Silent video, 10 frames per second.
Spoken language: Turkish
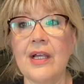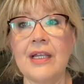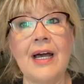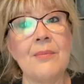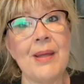
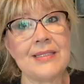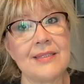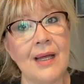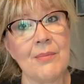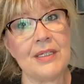Yani
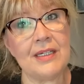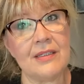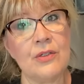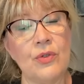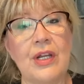beslenme
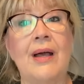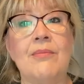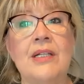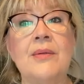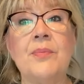neden
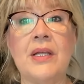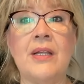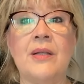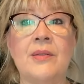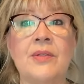önemli?
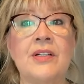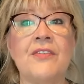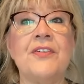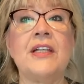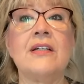E,
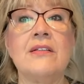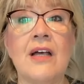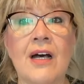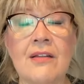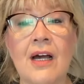rafine
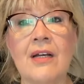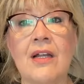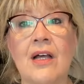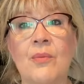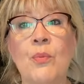
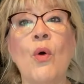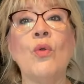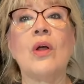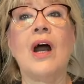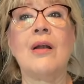gıdalarla,
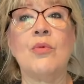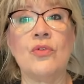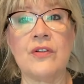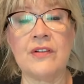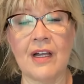bol
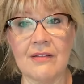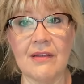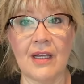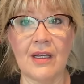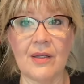
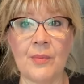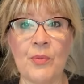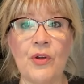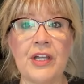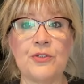karbonhidratla,
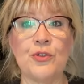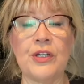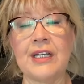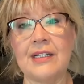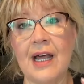börek,
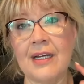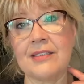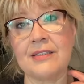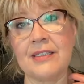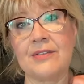
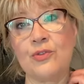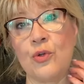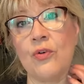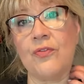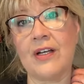çörekleri
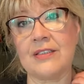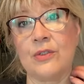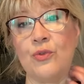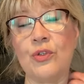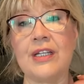çok
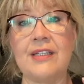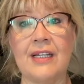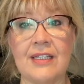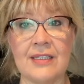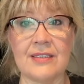fazla
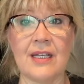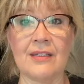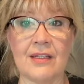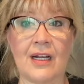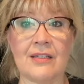tüketen
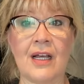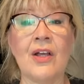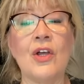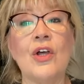insanlarda